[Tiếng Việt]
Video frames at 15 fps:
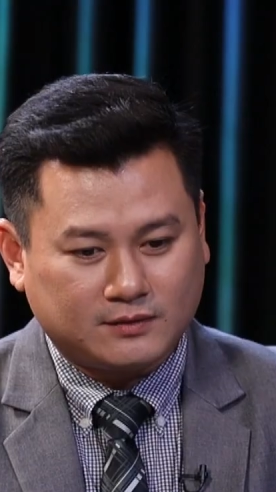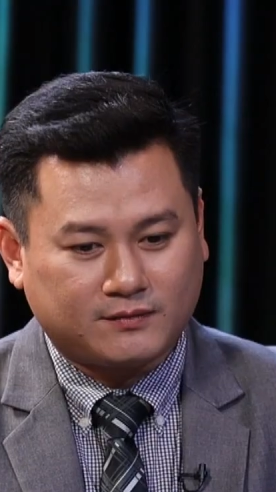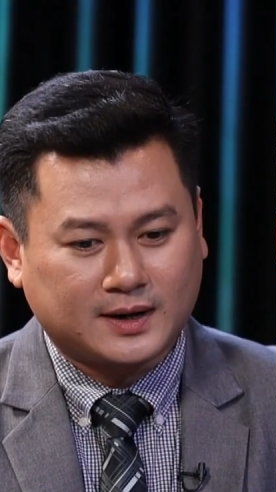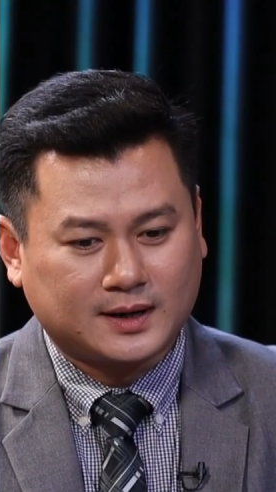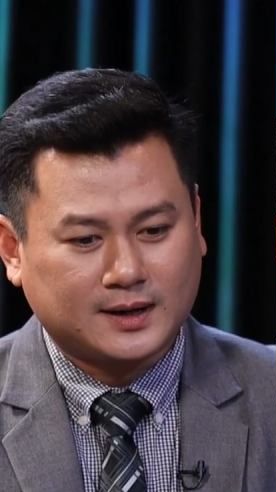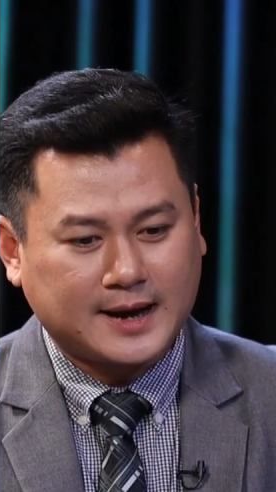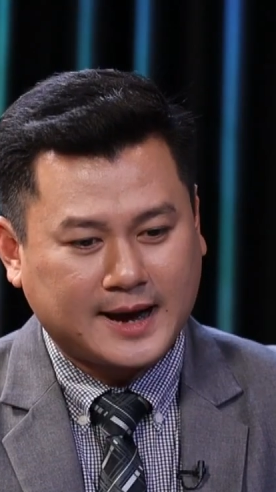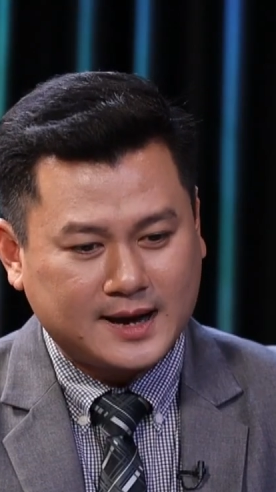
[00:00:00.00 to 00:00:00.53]

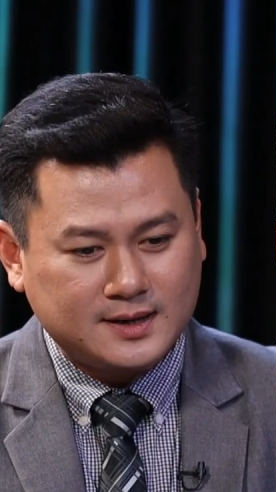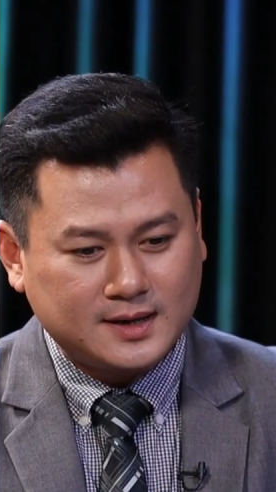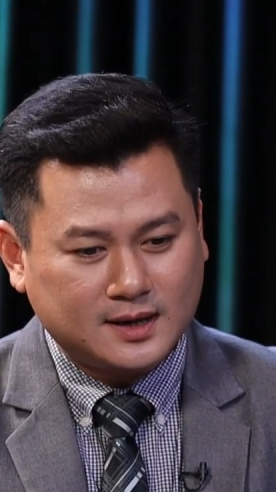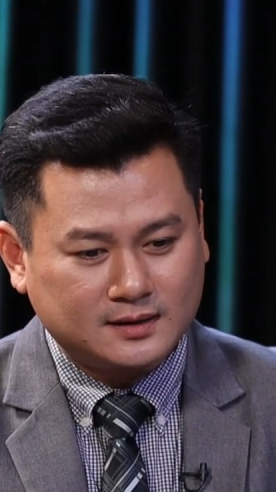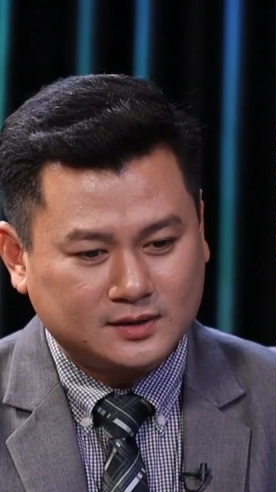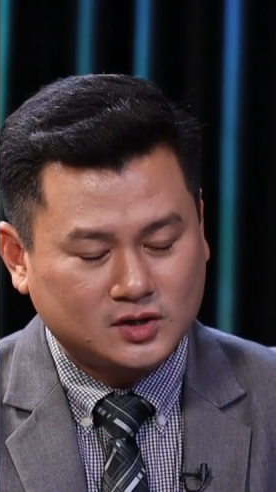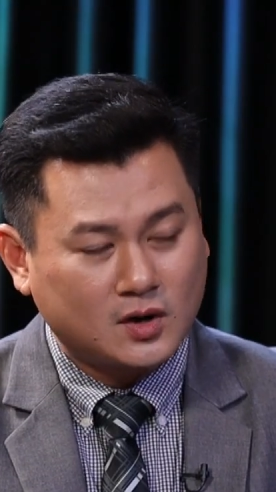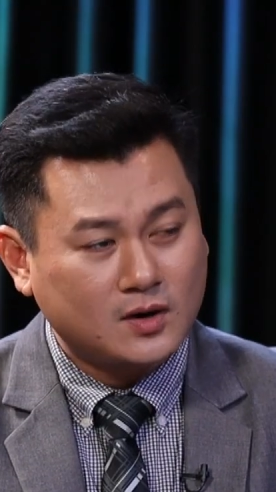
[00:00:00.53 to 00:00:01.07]
Và cá
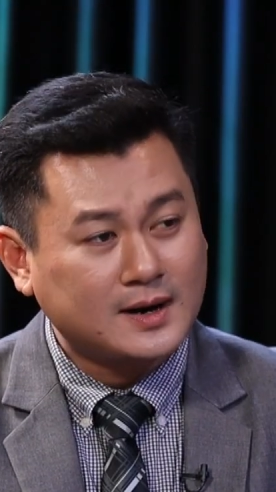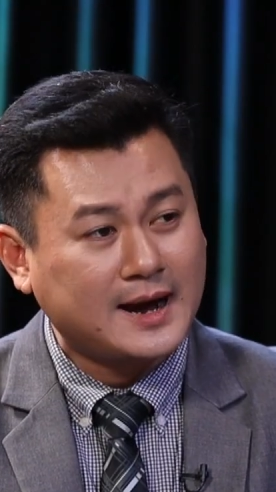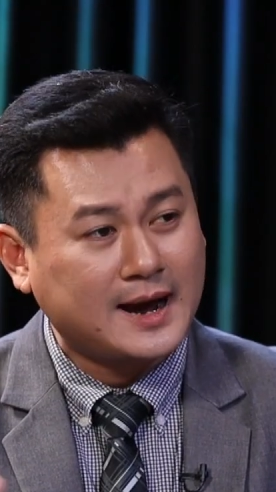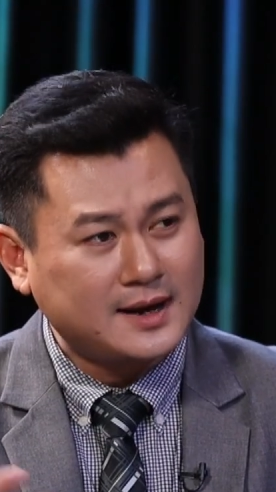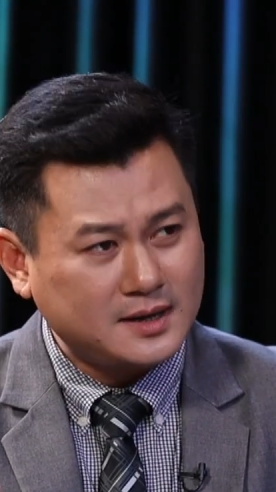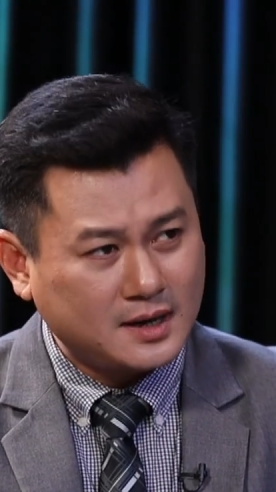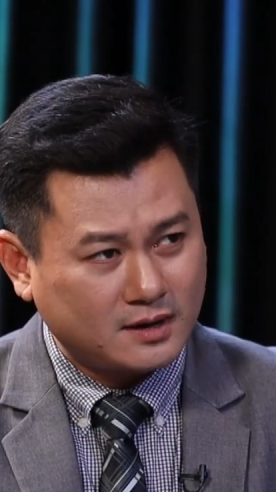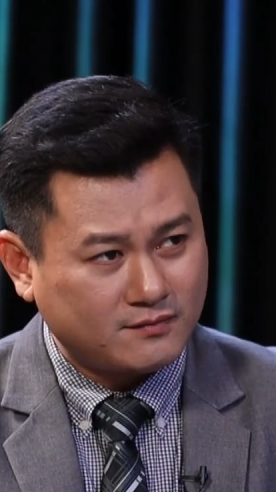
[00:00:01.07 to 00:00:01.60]
nhân cho
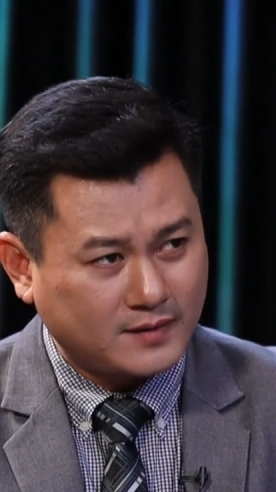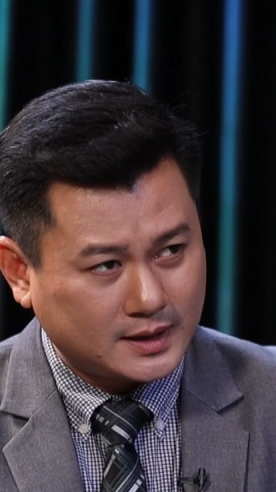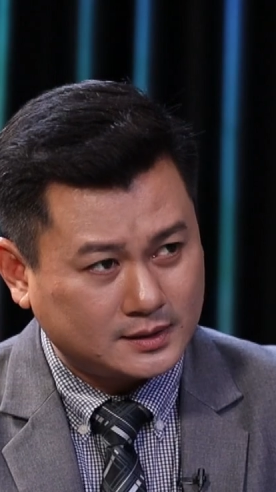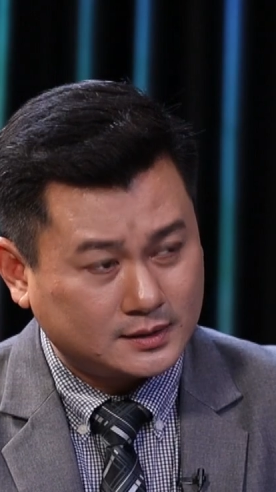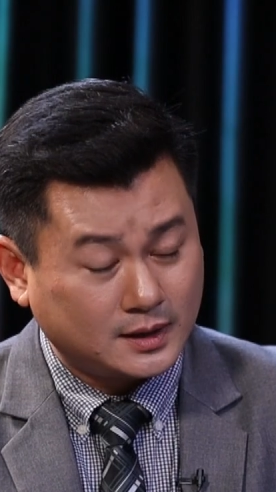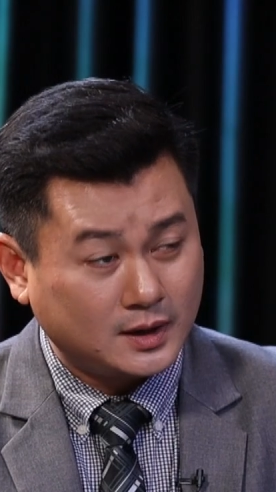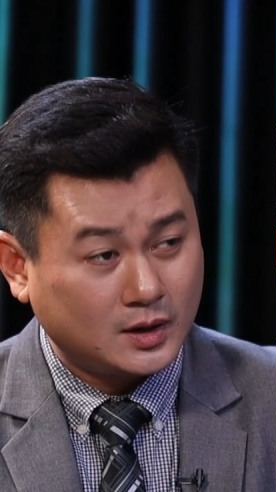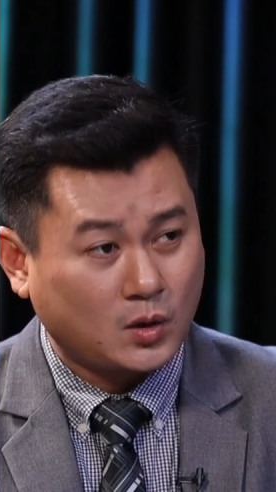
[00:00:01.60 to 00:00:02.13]
cá nhân
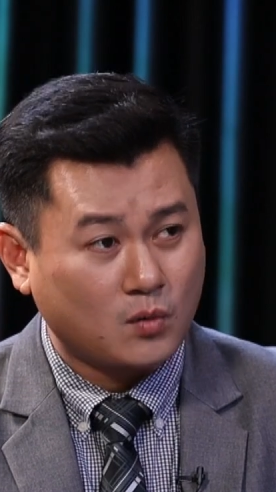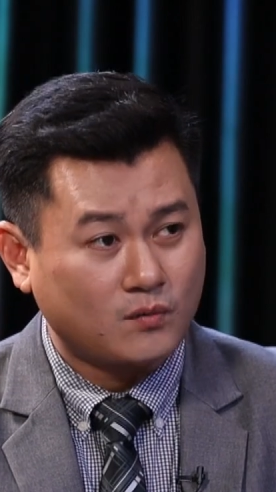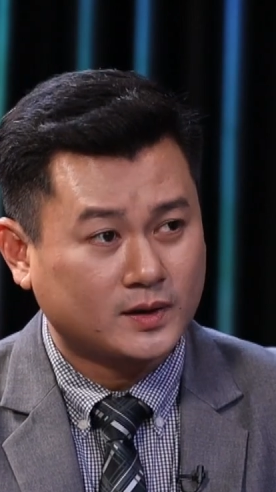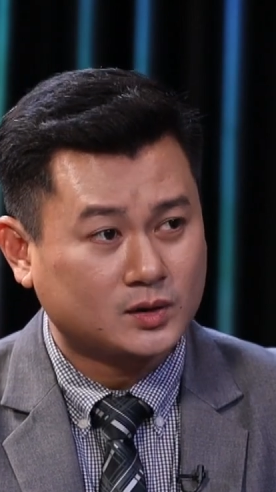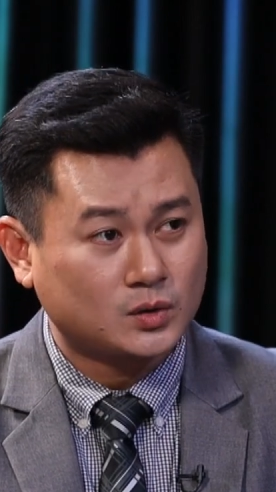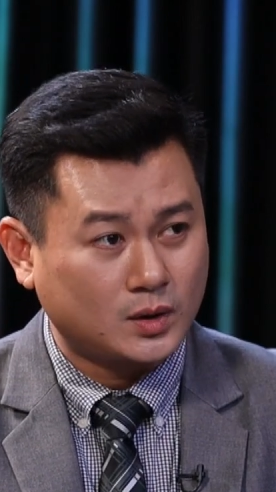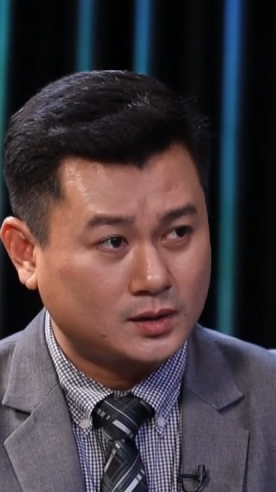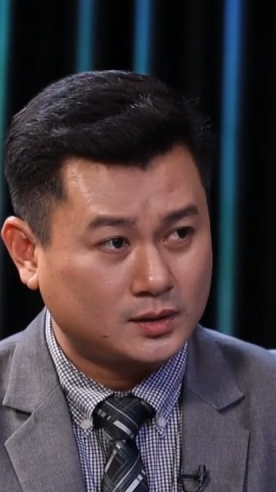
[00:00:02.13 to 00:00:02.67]
vay thì cũng
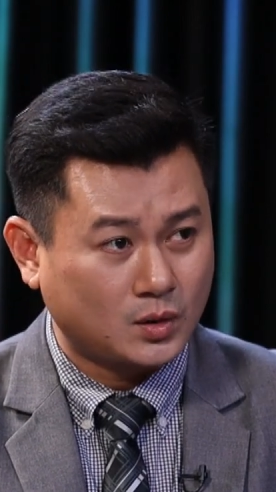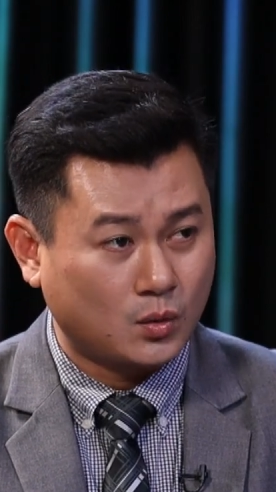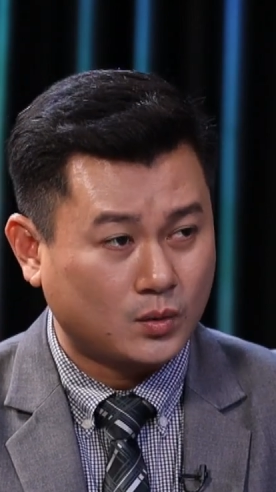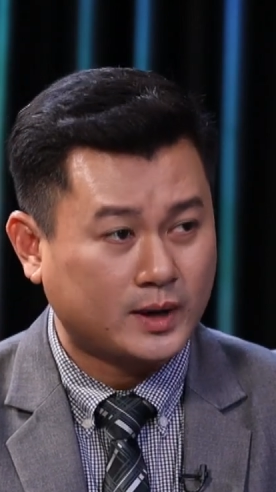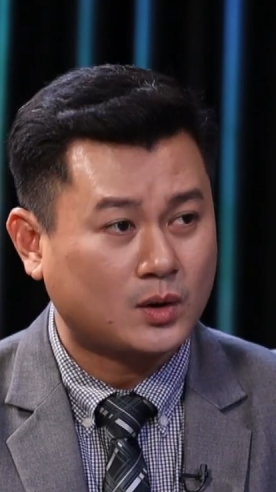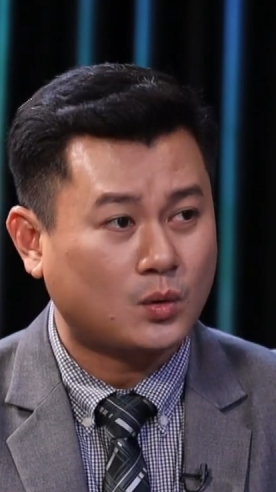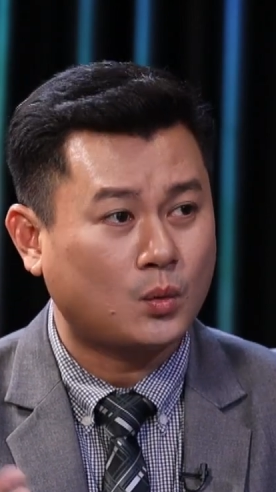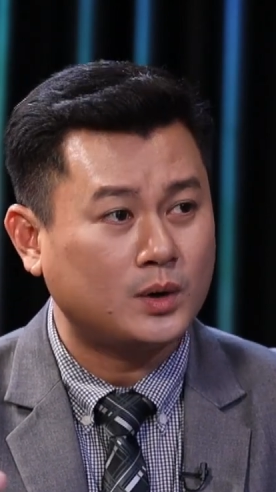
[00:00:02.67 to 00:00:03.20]
phải tuân thủ
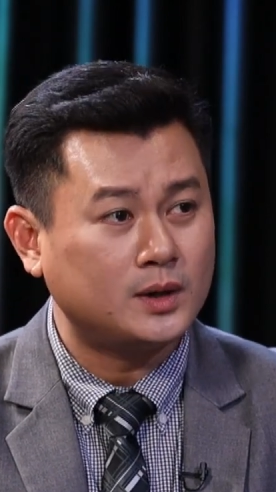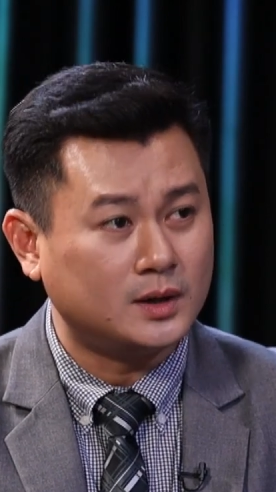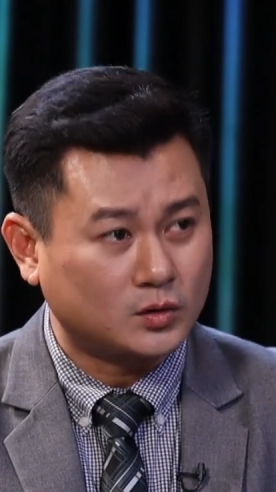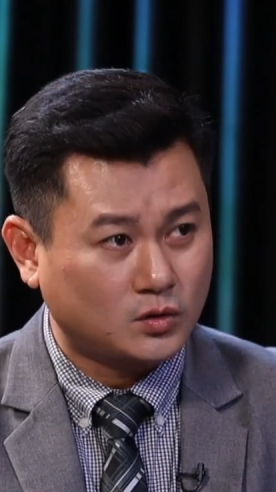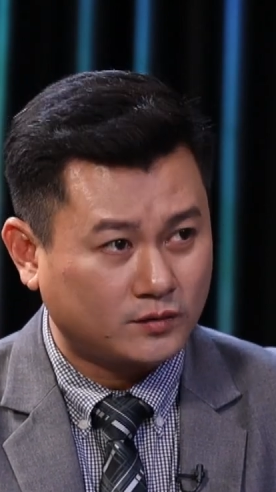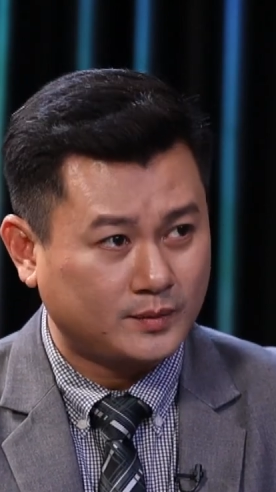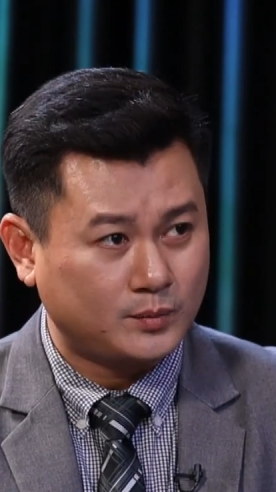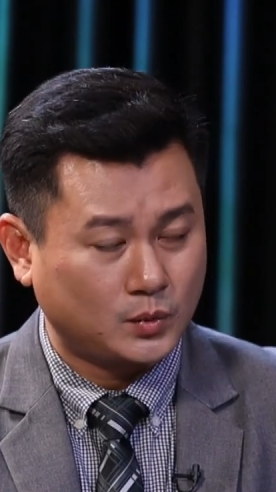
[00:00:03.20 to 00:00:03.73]
cái quy định
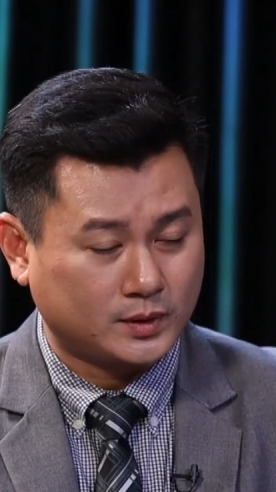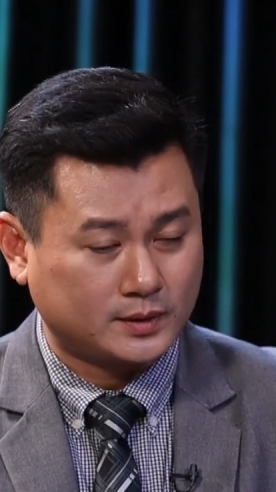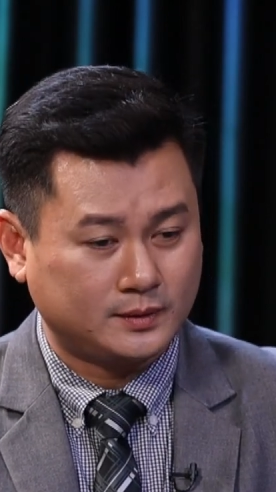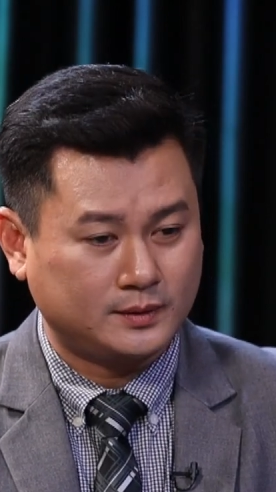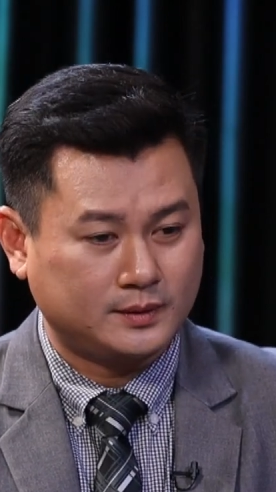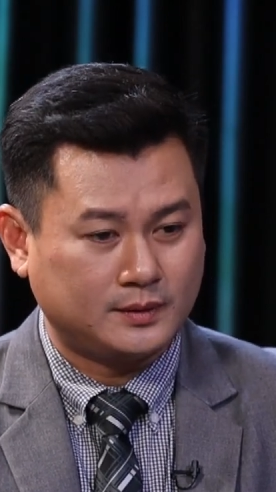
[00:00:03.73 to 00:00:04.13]
của pháp luật